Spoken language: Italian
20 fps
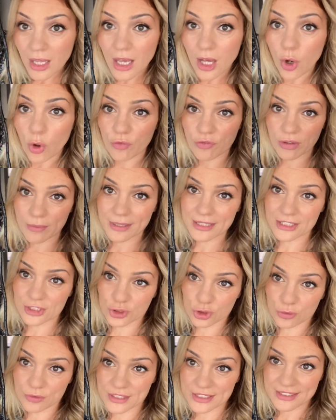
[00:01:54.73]
Ovviamente ci
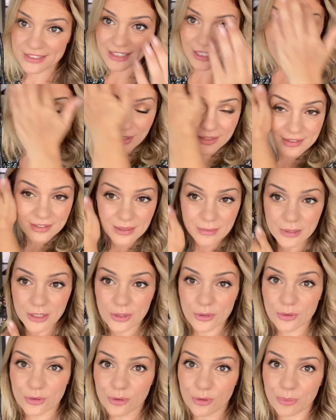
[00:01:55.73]
dovete stare un
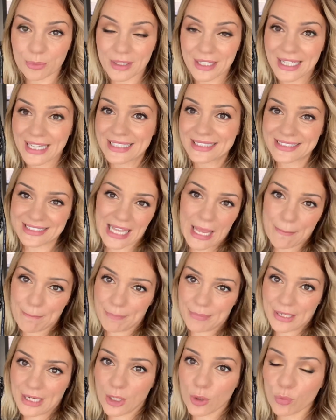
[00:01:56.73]
attimino perché è
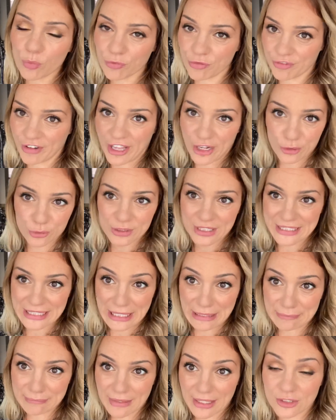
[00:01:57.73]
sempre un ferro da
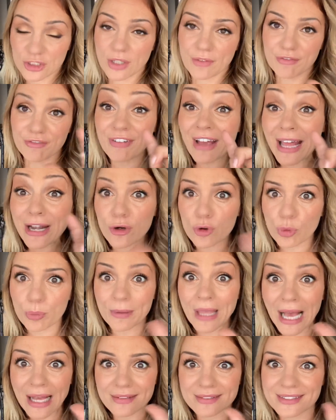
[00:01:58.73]
30, cioè ferro
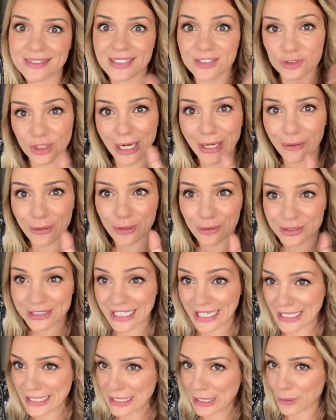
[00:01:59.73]
piastra, cioè la, la cosa
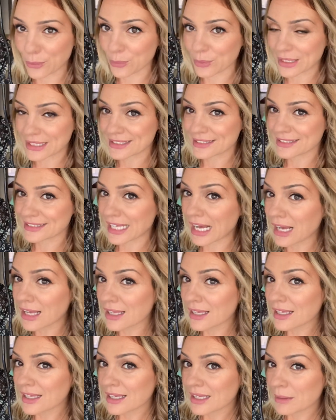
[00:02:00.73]
carina è questa,
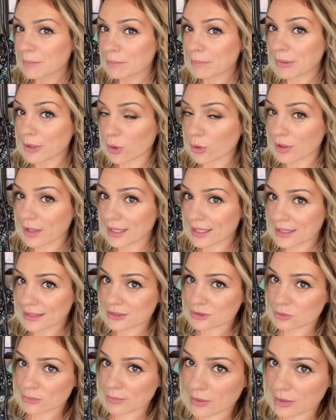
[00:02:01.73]
però
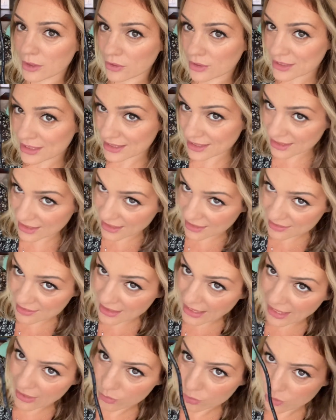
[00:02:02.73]
insomma cosa da
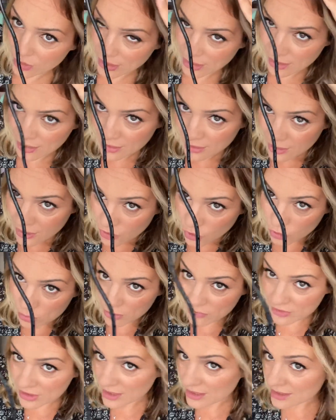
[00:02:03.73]
30 euro che come
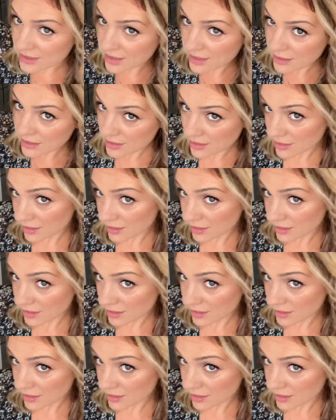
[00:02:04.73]
vedete